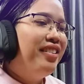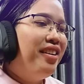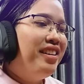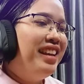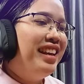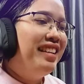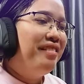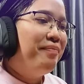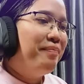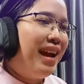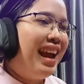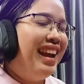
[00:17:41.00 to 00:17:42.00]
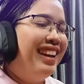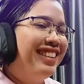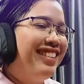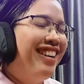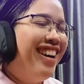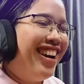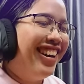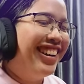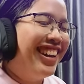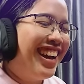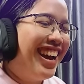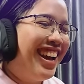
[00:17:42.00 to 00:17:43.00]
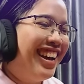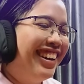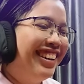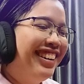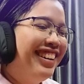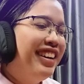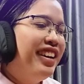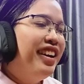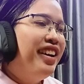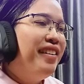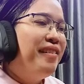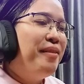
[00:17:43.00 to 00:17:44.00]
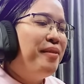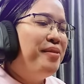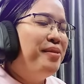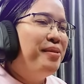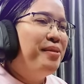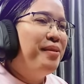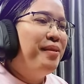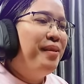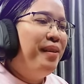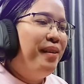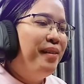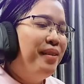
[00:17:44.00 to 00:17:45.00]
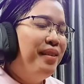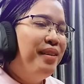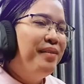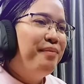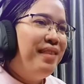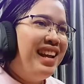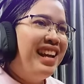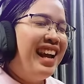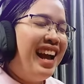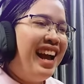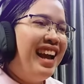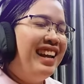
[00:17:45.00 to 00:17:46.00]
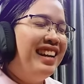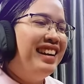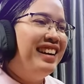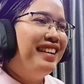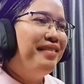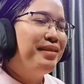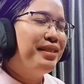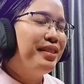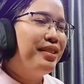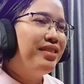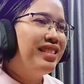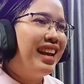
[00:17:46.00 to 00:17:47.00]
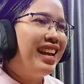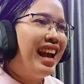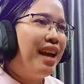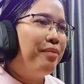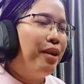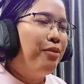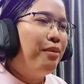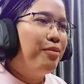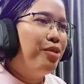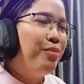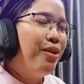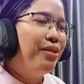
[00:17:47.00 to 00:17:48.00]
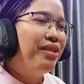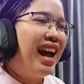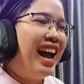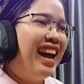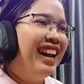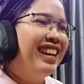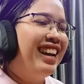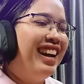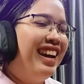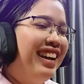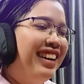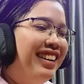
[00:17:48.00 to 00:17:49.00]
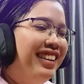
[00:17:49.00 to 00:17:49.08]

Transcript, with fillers: ก้อนหิน8 ก้อนค่ะโอ้โหไม่ง่ายเลยมันจะต้องใช้การเผาแบบยุคโบราณค่ะ